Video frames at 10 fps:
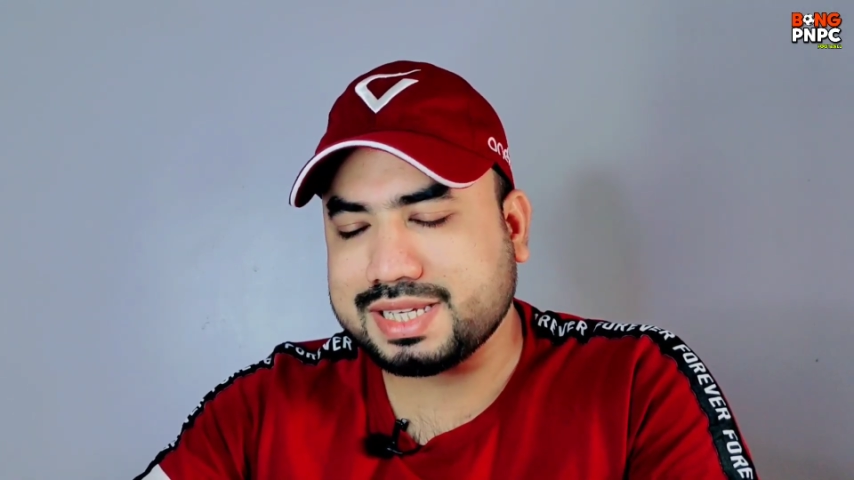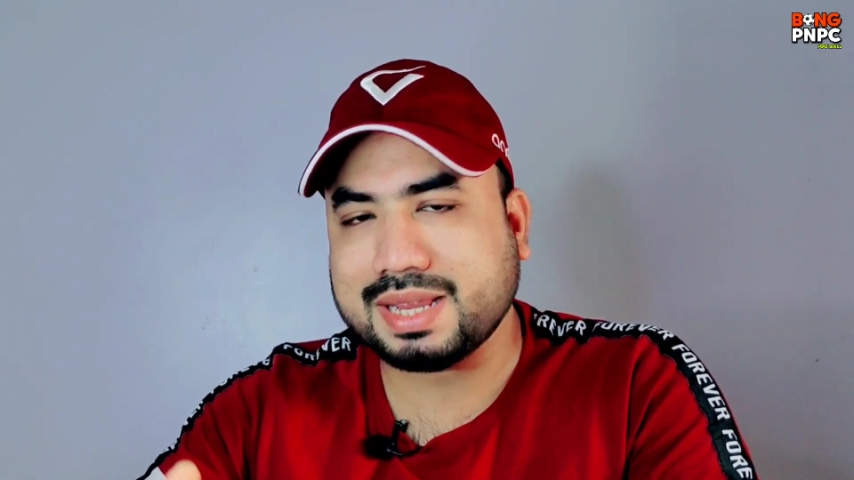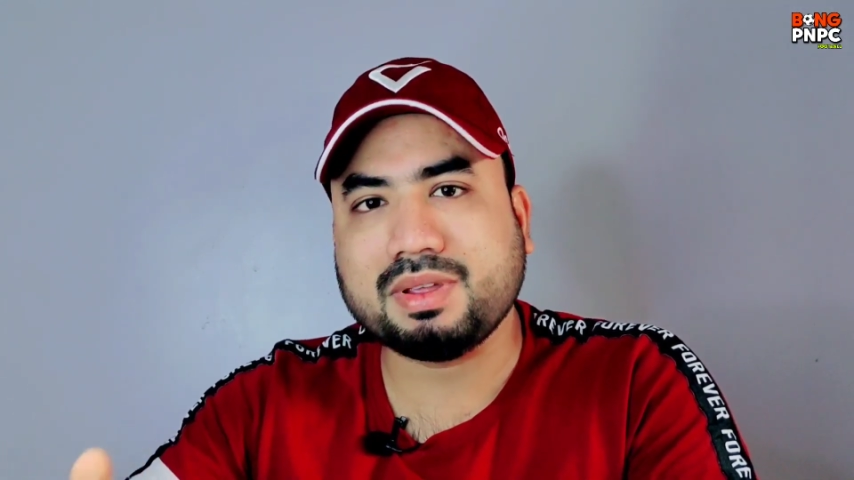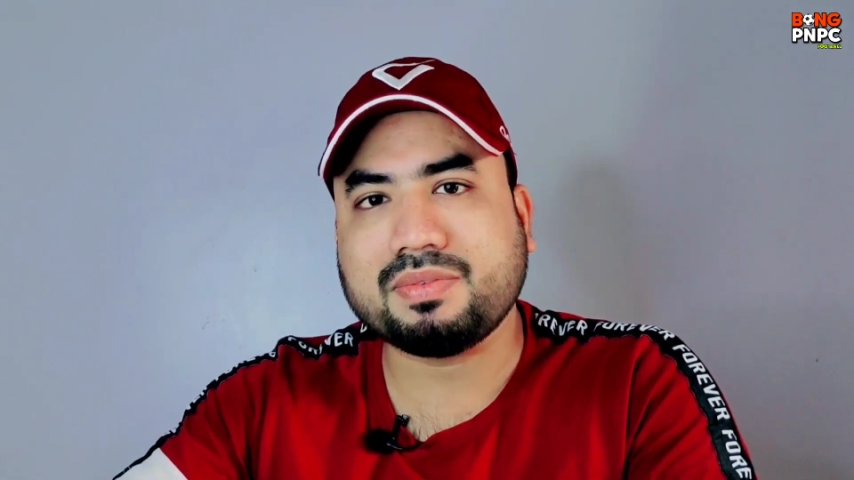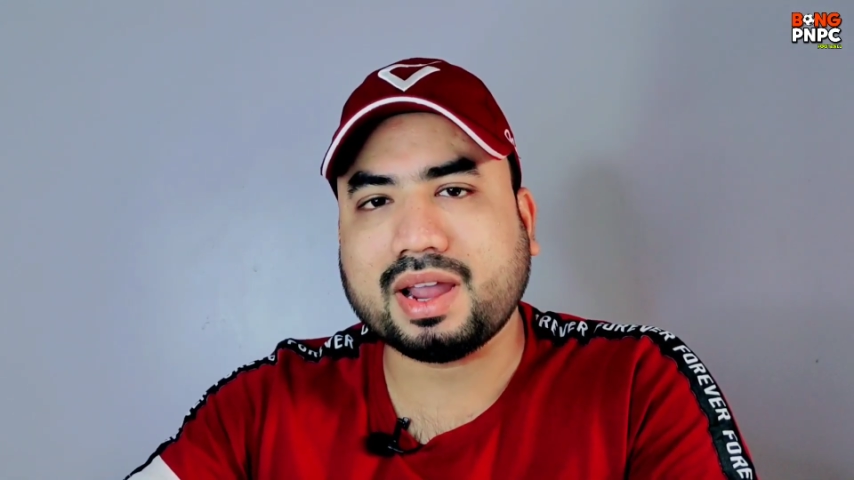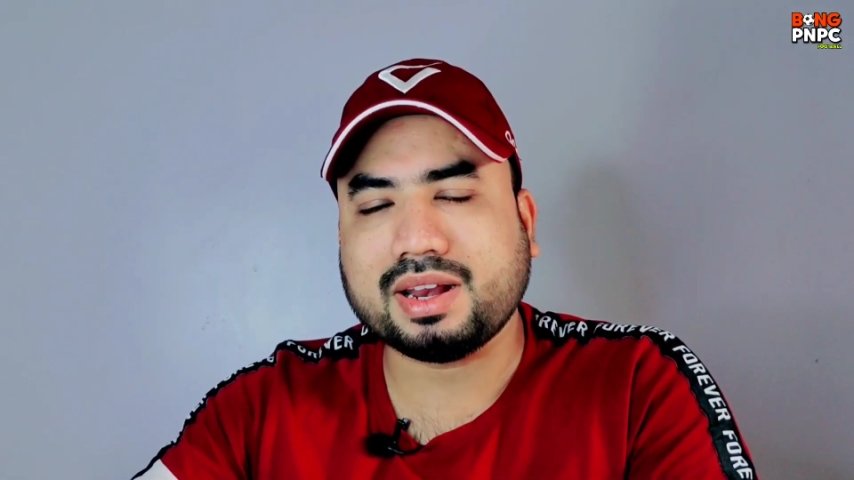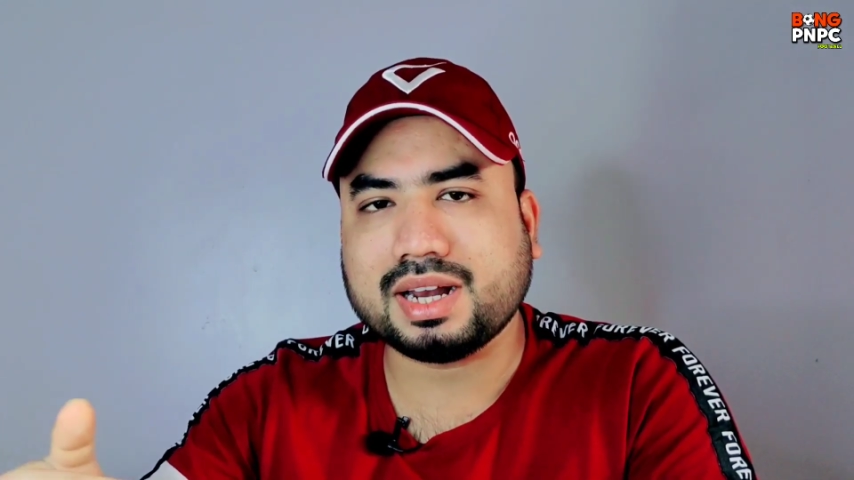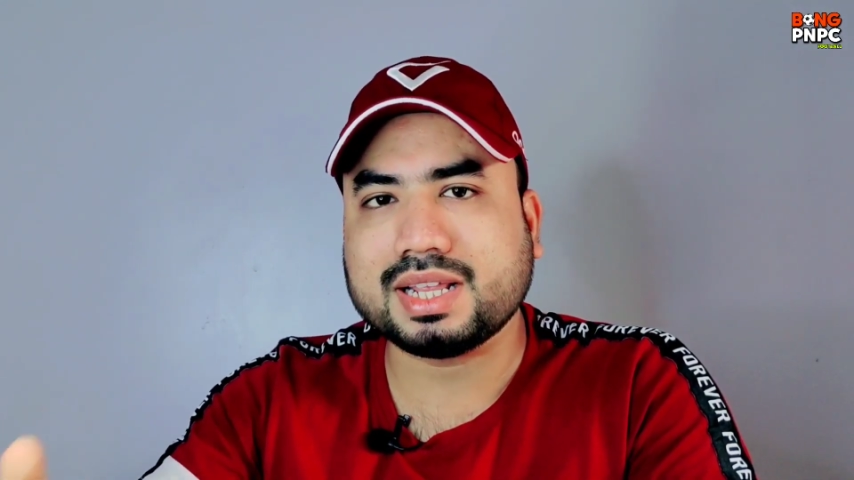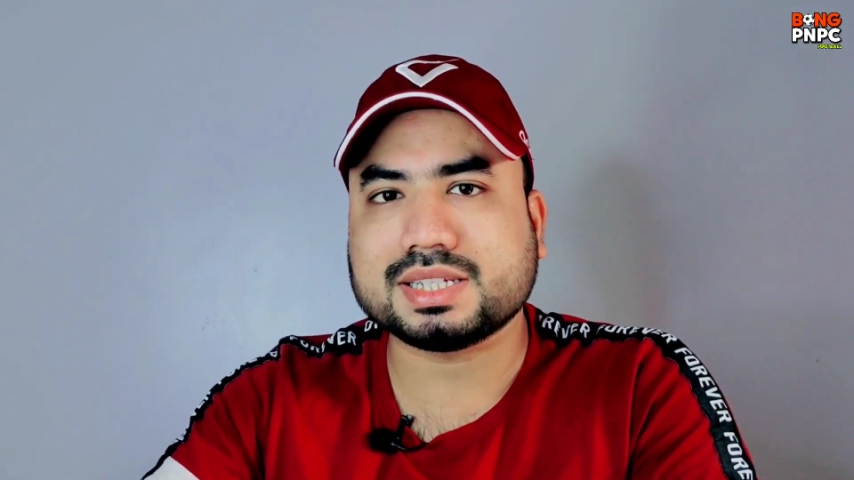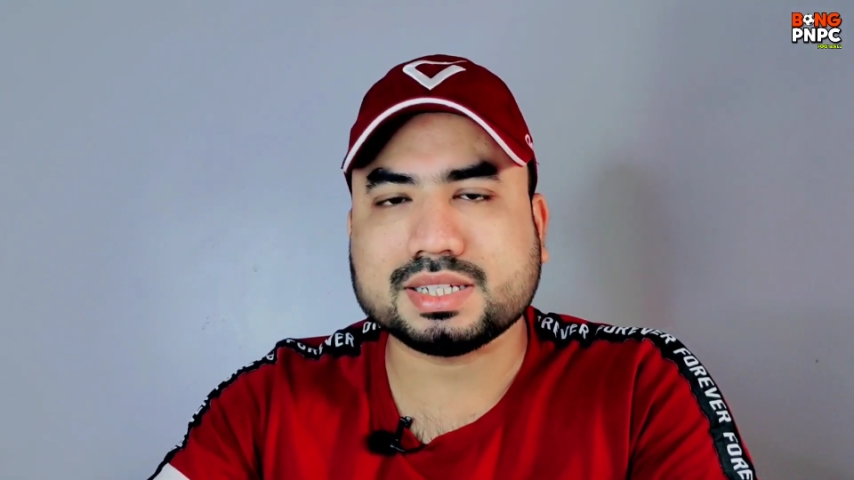
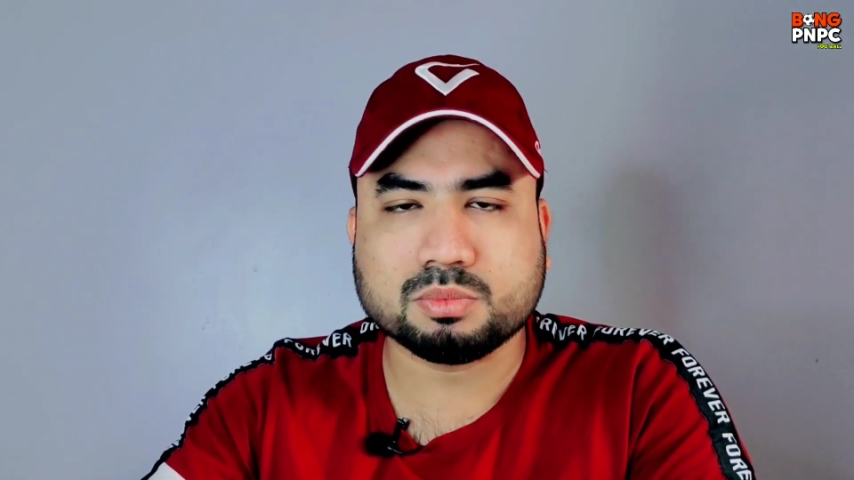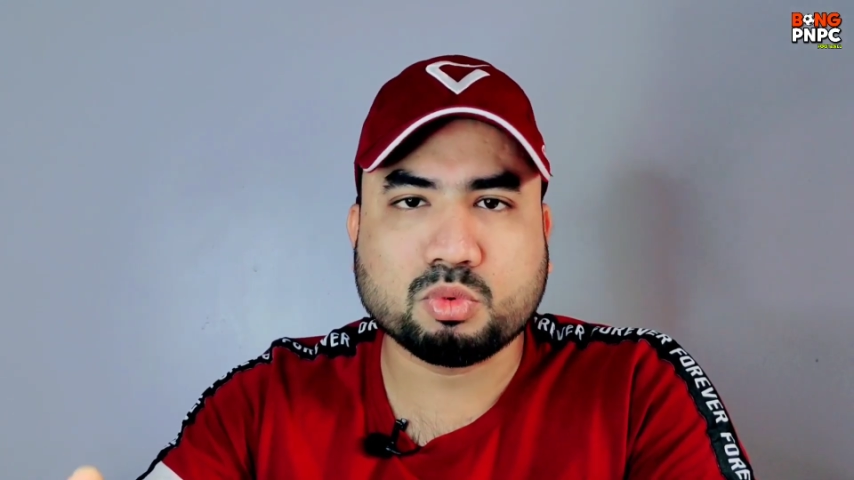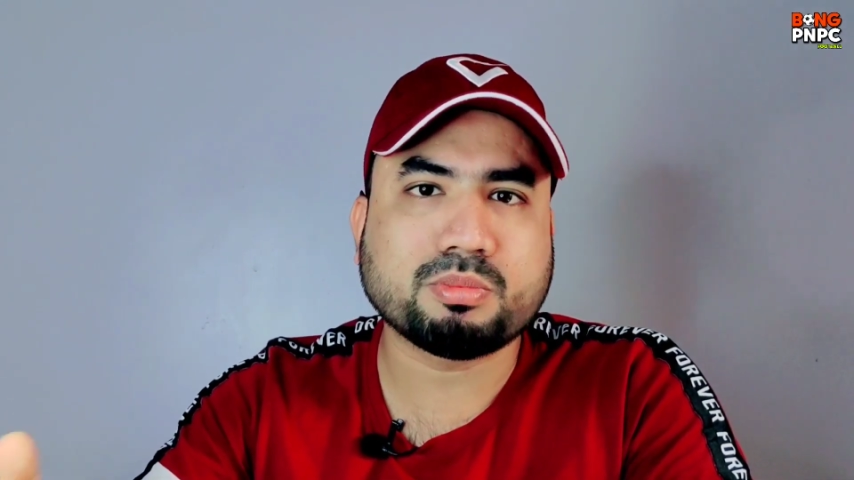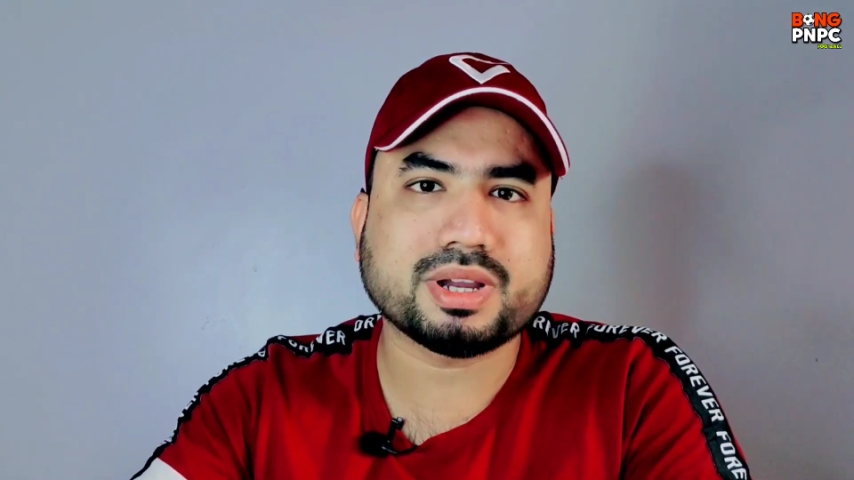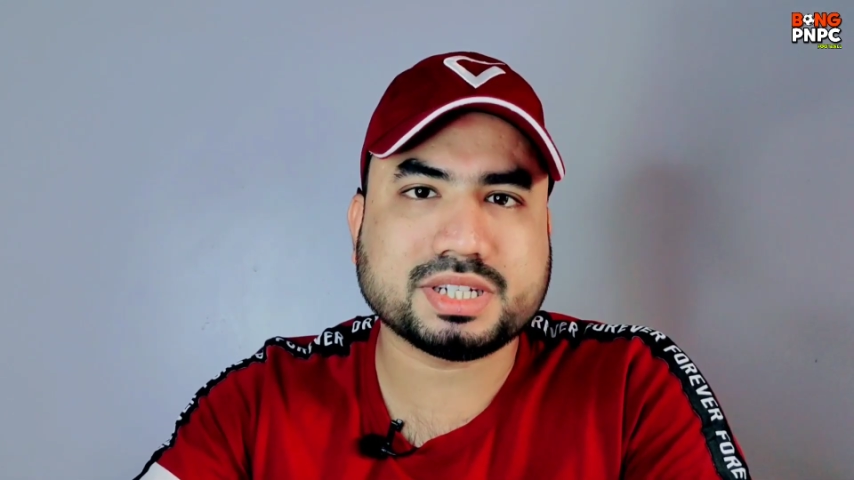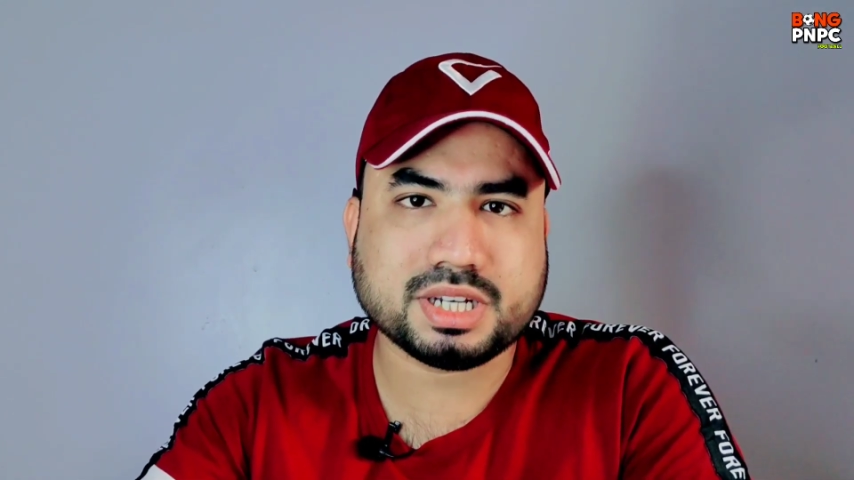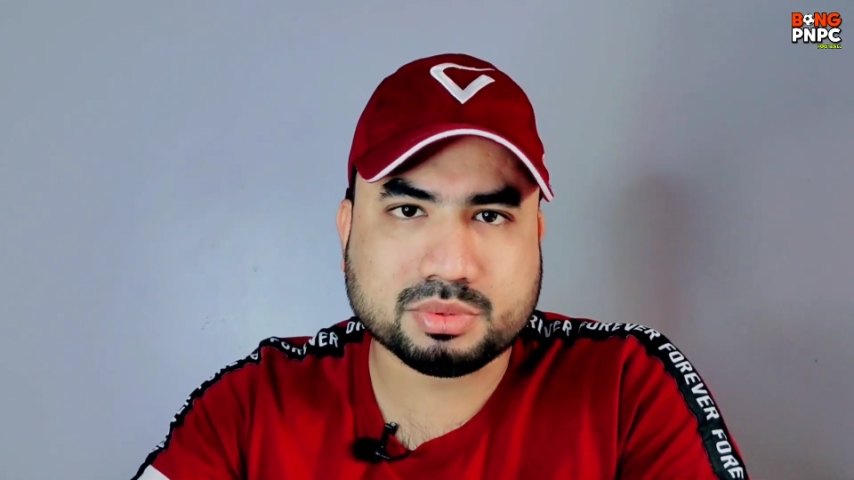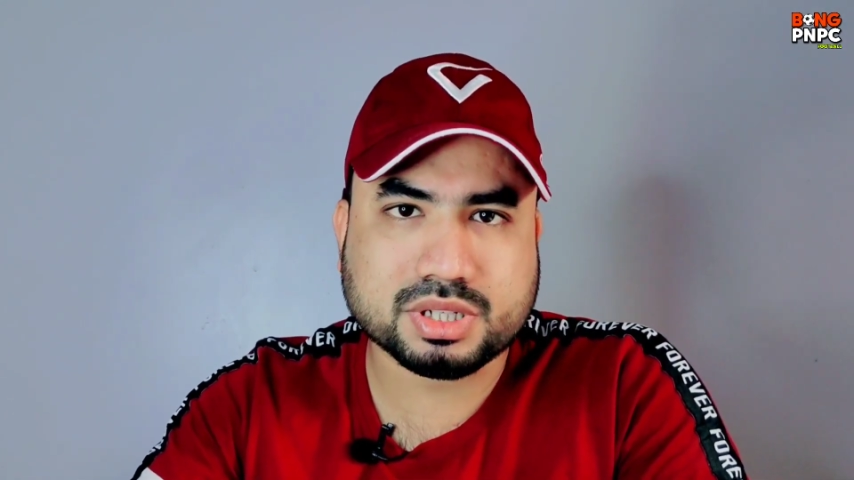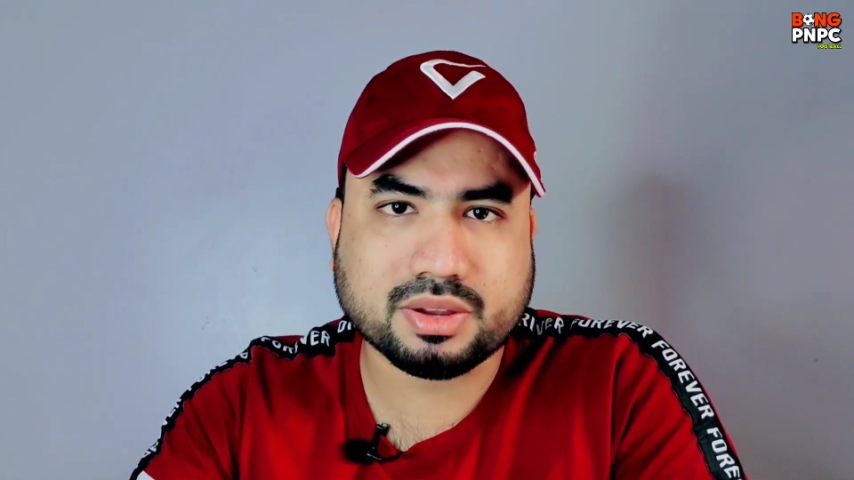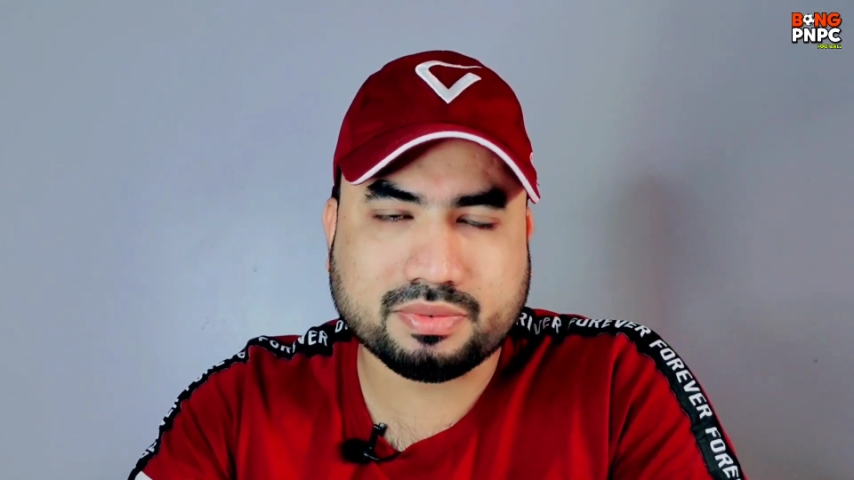সেমিফাইনালে এসে মুম্বাই সিটি
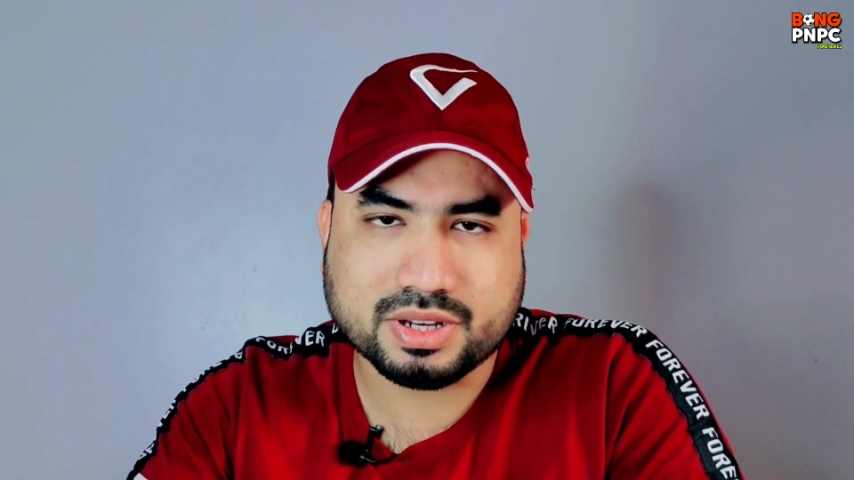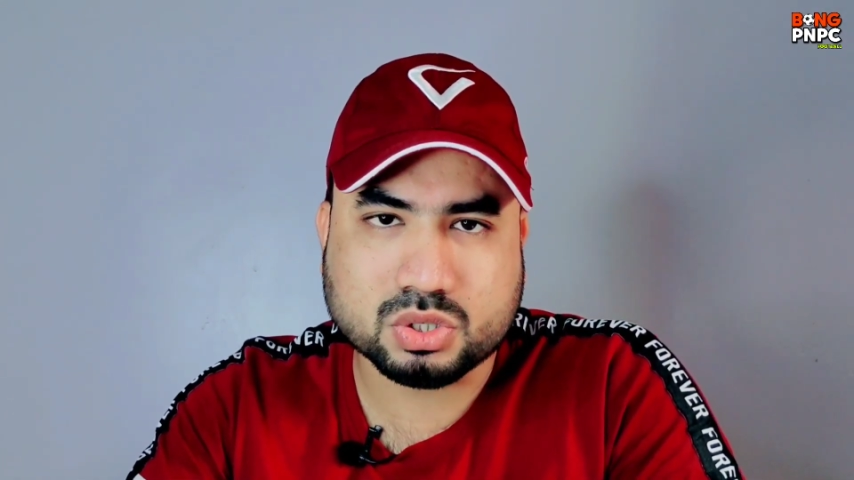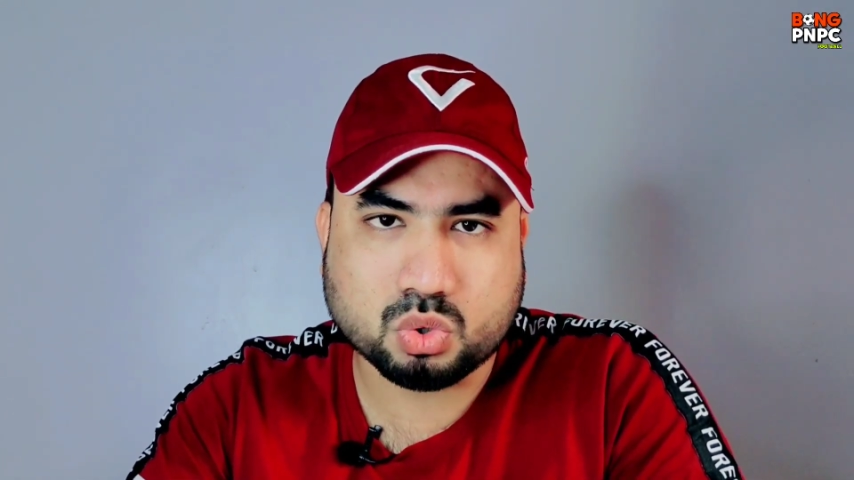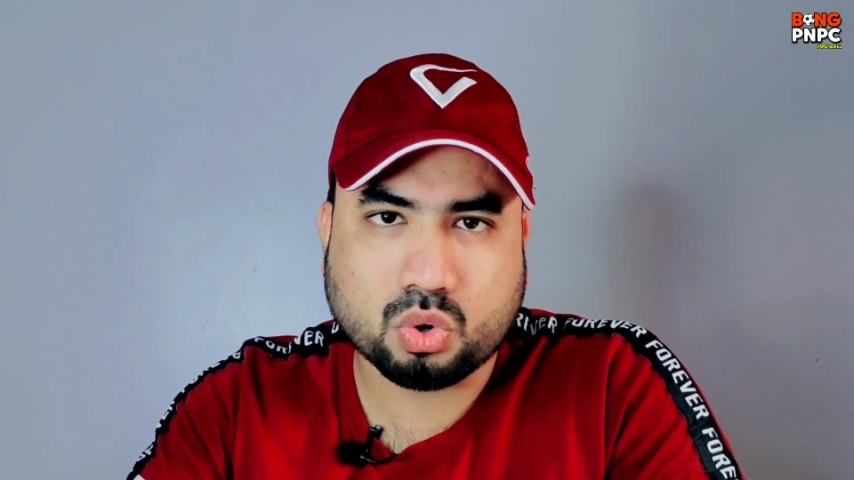এফসিকে ফেস